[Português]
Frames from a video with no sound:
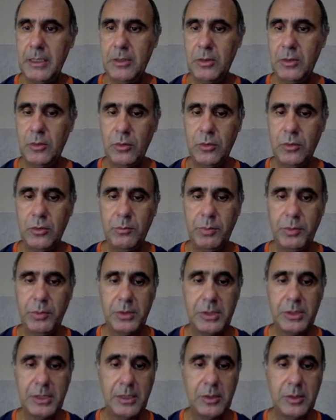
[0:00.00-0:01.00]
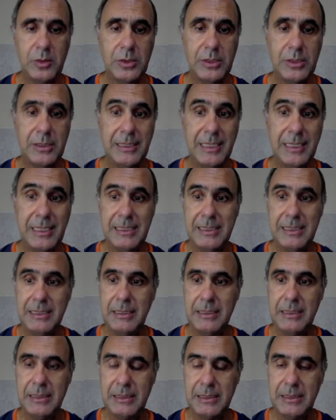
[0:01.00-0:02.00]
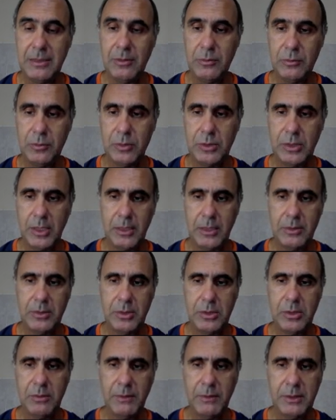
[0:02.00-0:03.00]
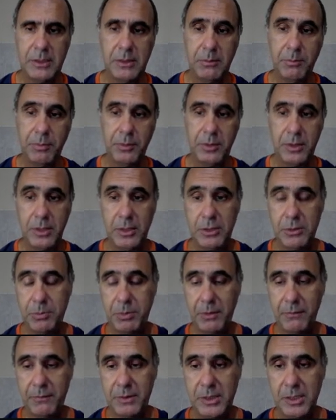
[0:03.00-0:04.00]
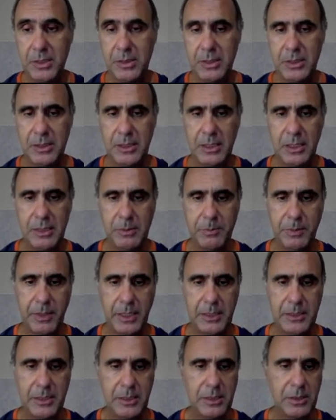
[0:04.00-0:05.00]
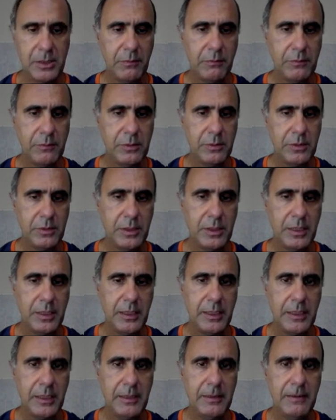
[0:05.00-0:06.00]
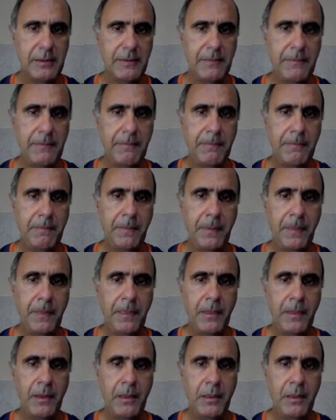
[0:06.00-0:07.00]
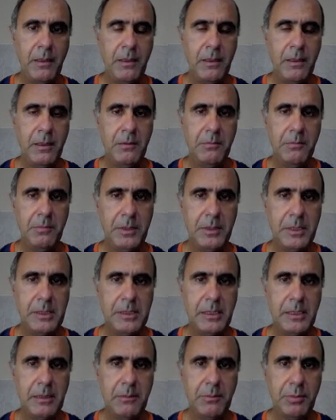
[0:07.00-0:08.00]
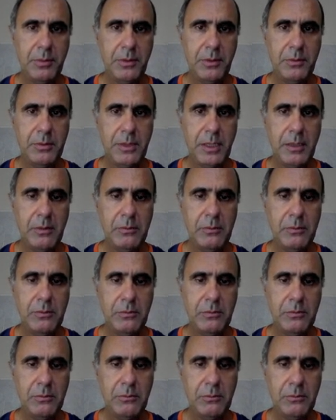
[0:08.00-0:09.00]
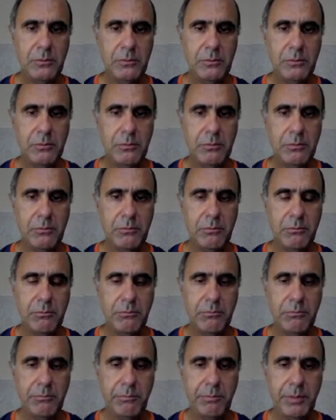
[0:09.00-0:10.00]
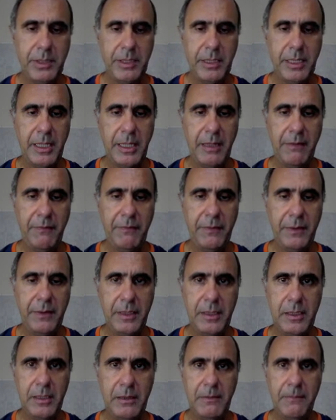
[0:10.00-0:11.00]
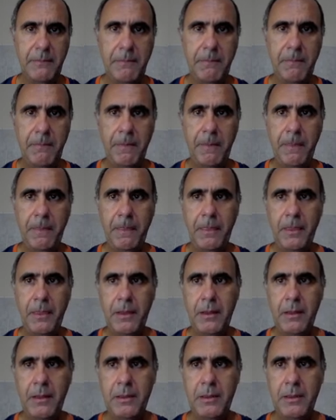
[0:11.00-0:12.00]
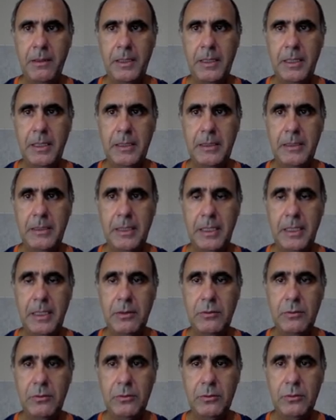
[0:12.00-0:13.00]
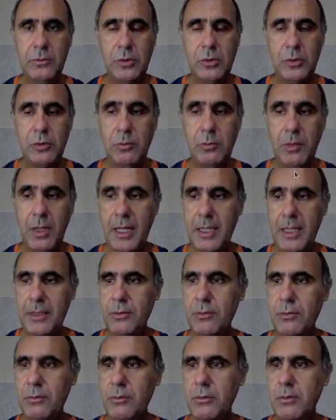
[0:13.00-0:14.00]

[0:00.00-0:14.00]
todo um processo de descrição dos dados. Isso vai ser importante para vocês fazerem as práticas que eu vou sugerir aqui. Por exemplo, eu tenho um, um, um PDF aqui que ele tem o sumário